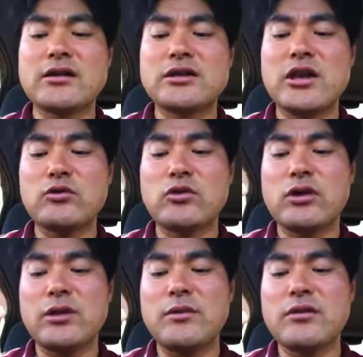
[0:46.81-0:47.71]
結構溶
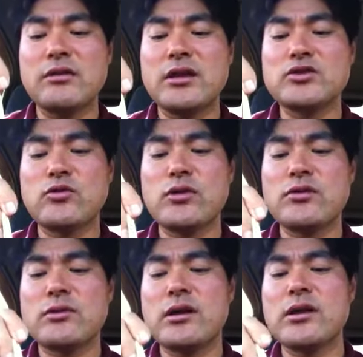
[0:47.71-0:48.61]
けてますね。
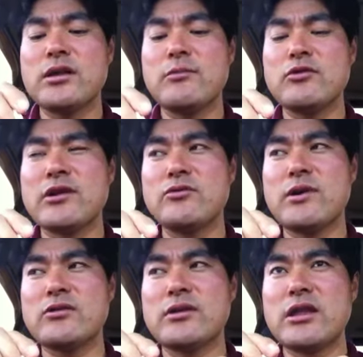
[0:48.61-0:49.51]
チョコレートが今う
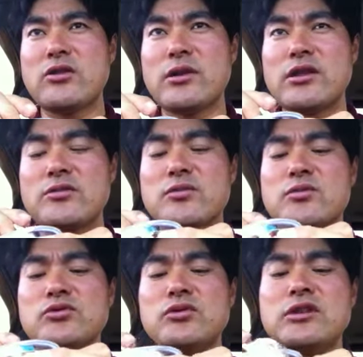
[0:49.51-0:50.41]
まい具合で溶けてる部
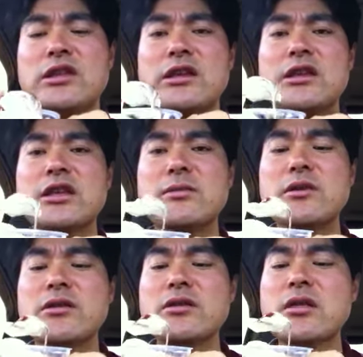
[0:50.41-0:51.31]
分をいただき
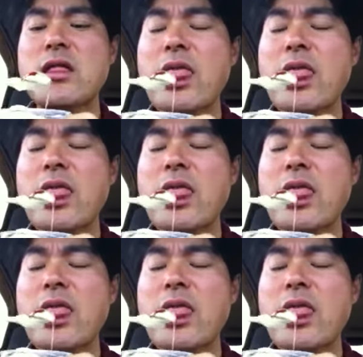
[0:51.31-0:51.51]
ます。